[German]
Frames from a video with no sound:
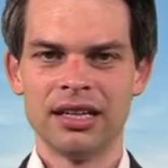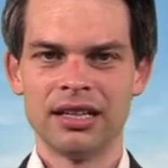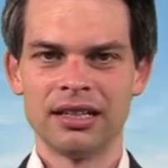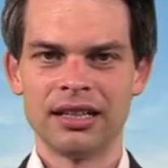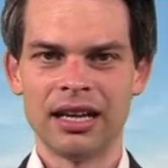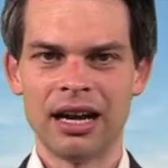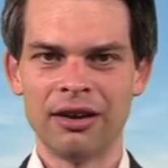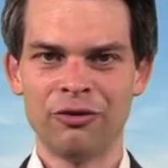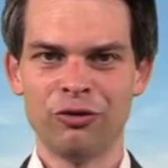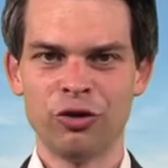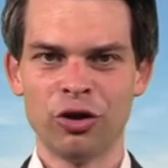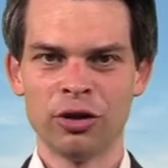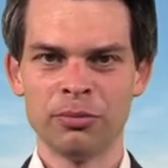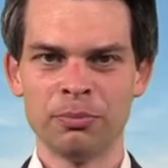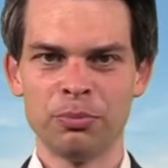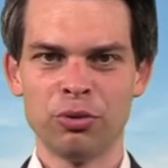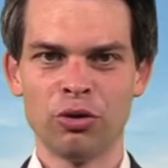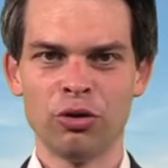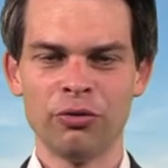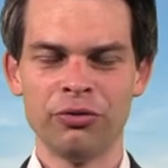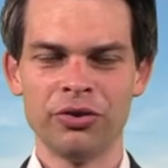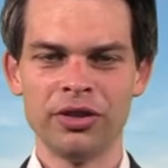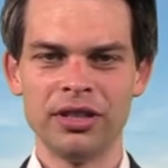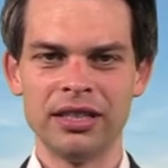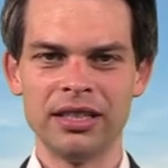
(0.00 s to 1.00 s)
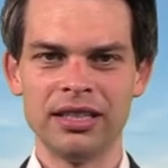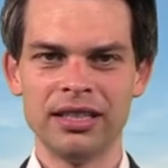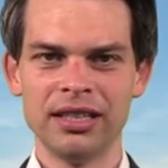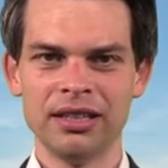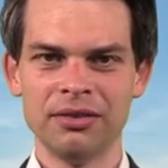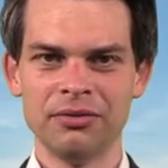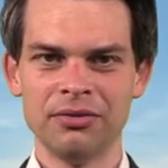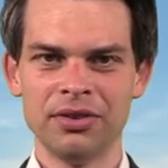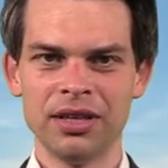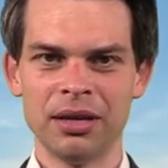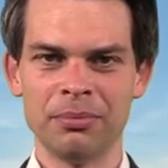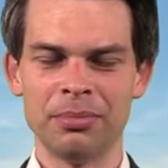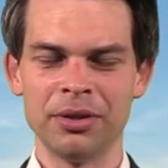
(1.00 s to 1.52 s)
Davon
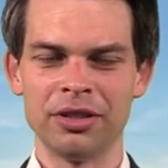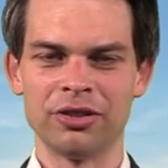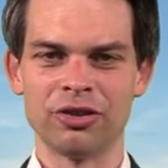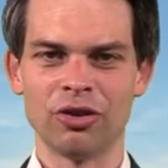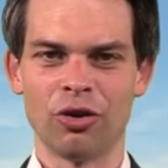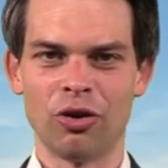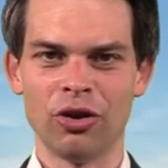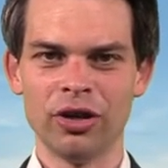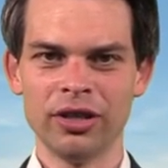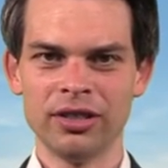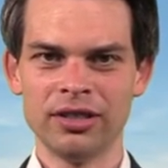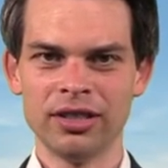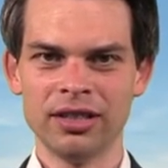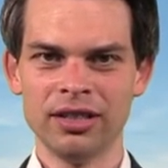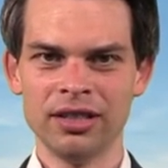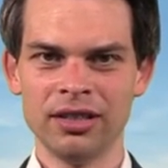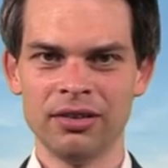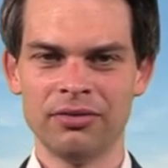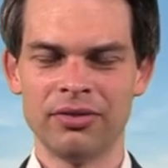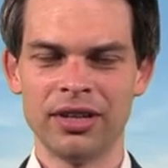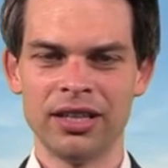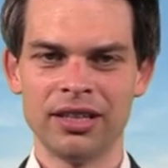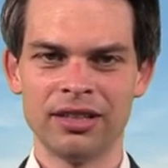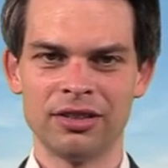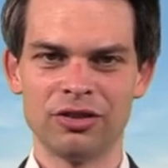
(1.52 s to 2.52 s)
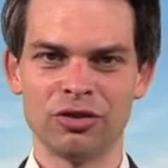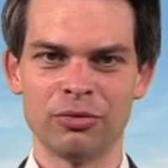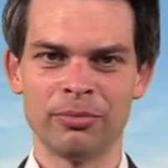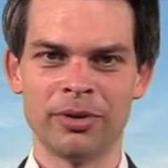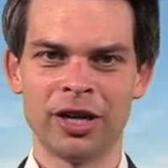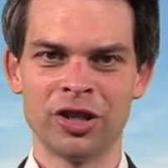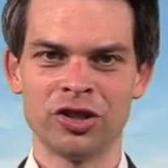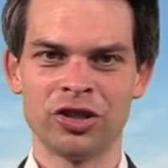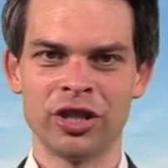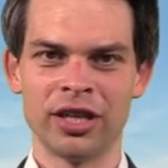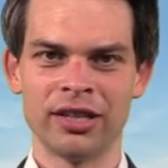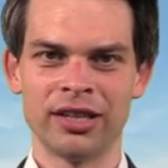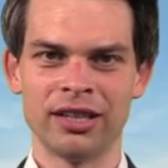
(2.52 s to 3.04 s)
profitieren wir bis heute, wenn ich zum
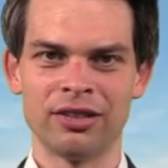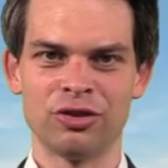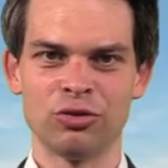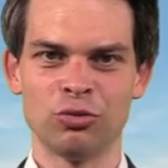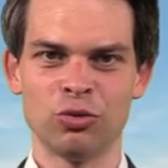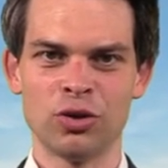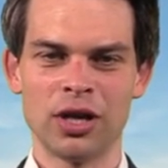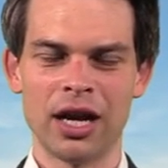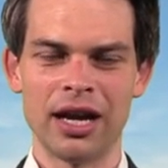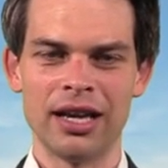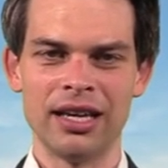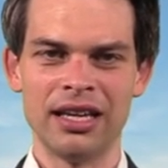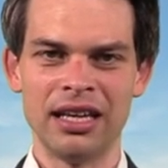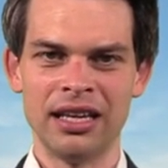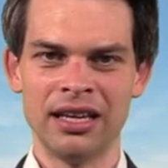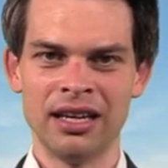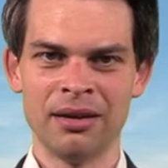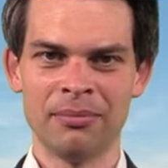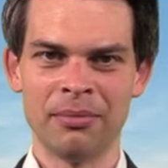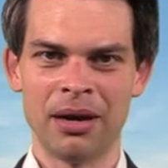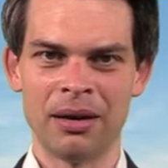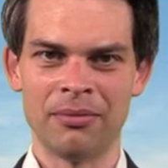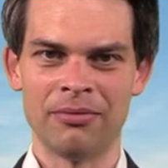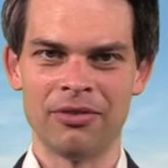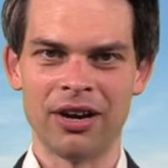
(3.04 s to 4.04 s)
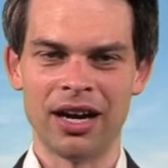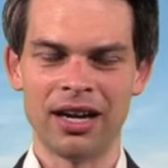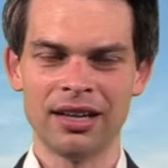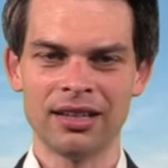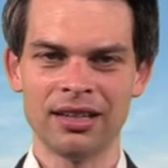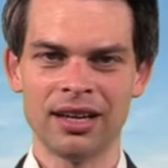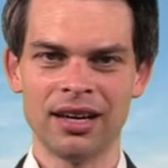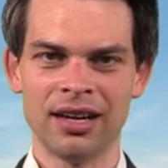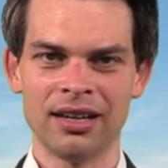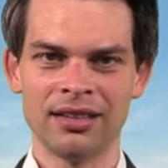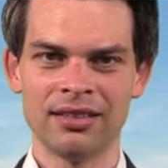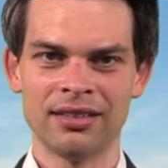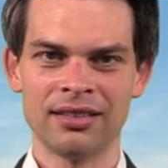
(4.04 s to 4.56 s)
Beispiel an das UKE in meinem
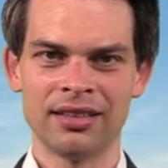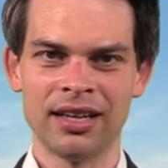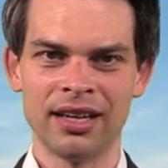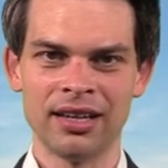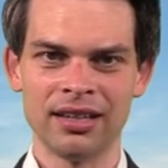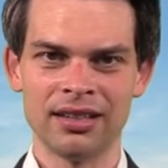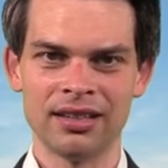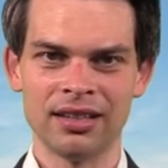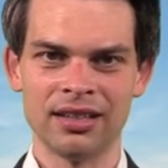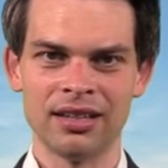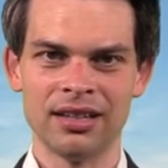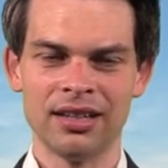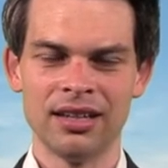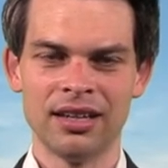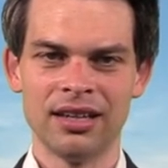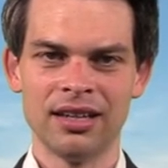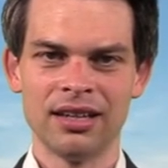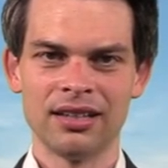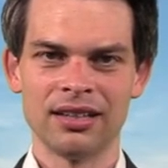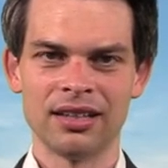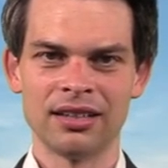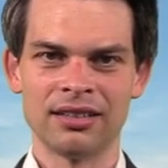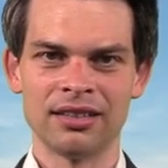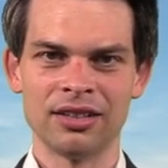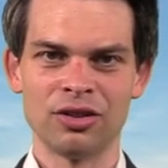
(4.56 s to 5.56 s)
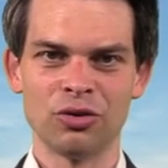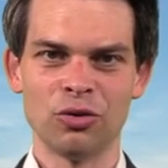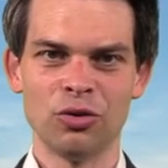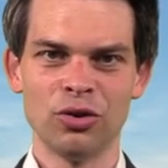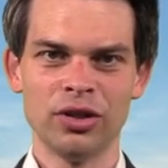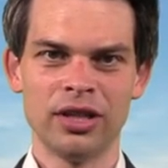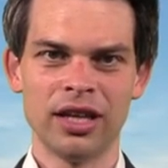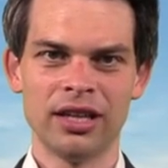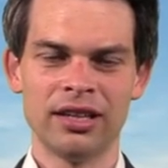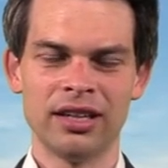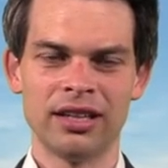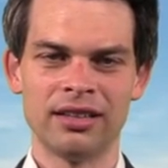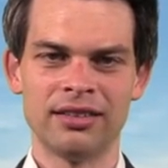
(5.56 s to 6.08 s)
Wahlkreis denke, das sich
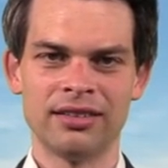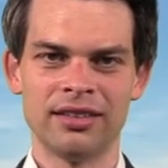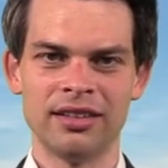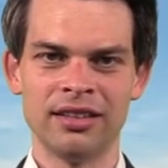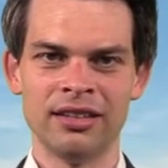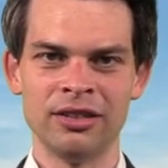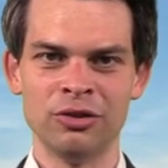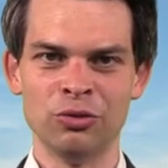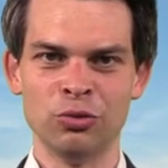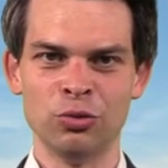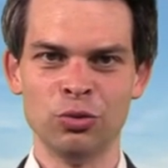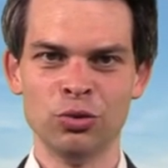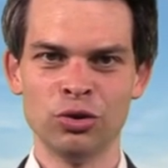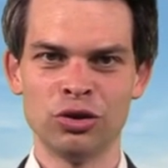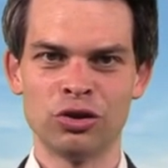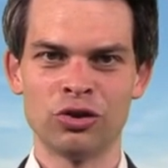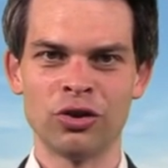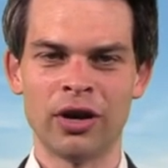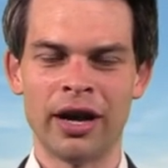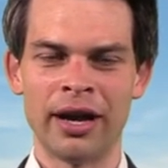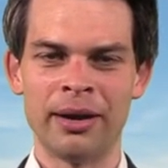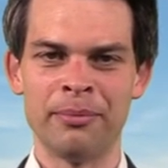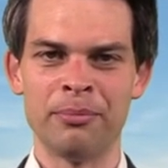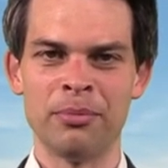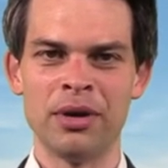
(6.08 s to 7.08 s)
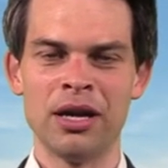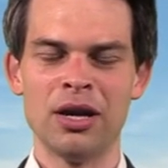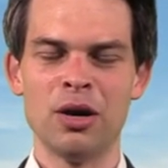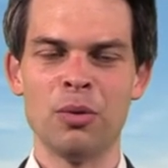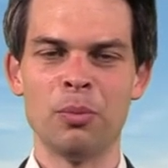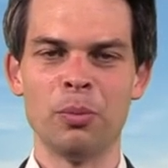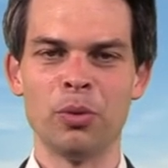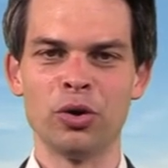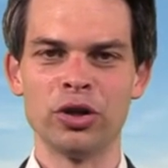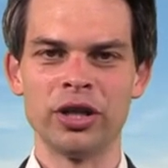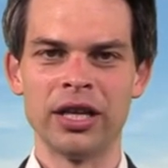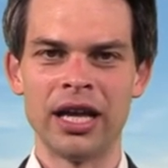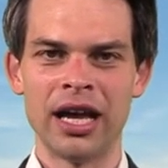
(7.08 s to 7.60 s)
unter der CDU zu einem
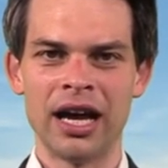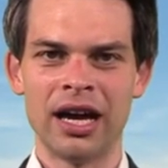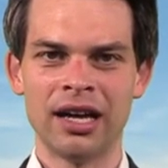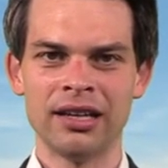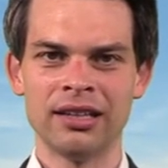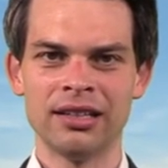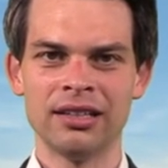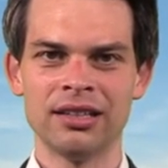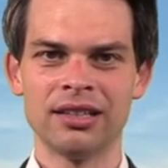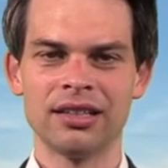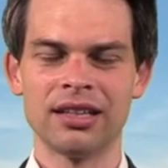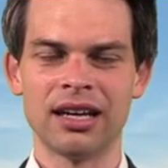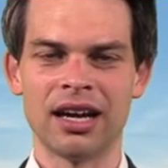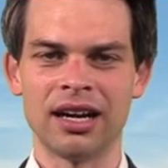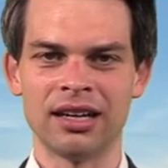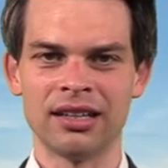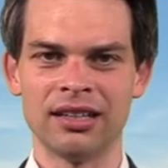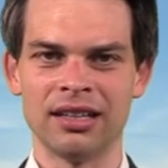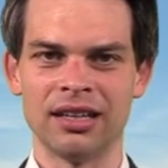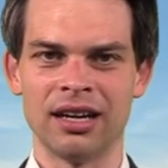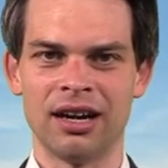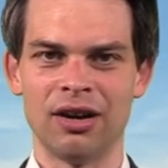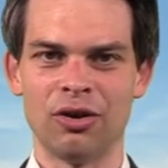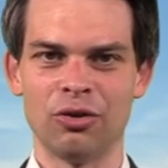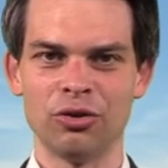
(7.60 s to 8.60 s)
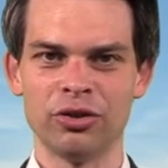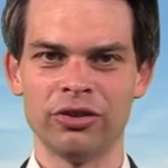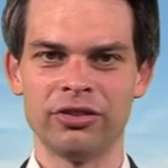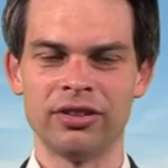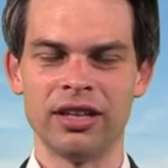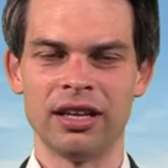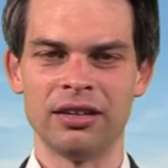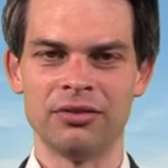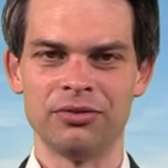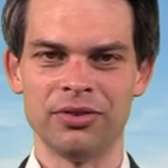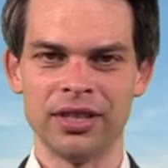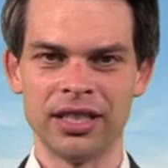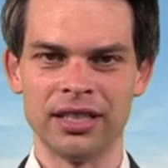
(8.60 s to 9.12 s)
modernen Krankenhaus
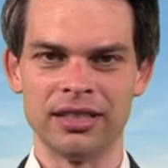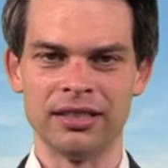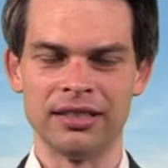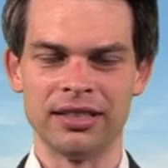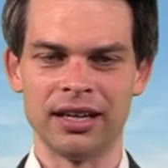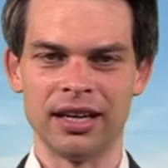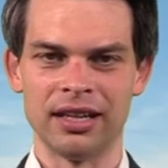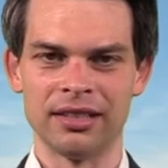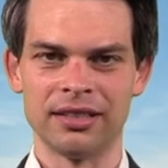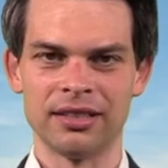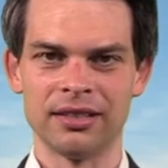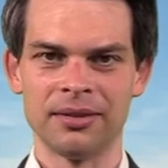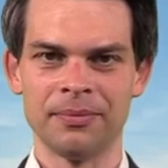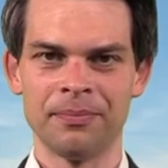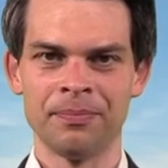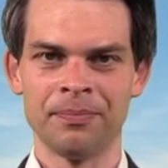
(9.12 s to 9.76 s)
entwickelt hat.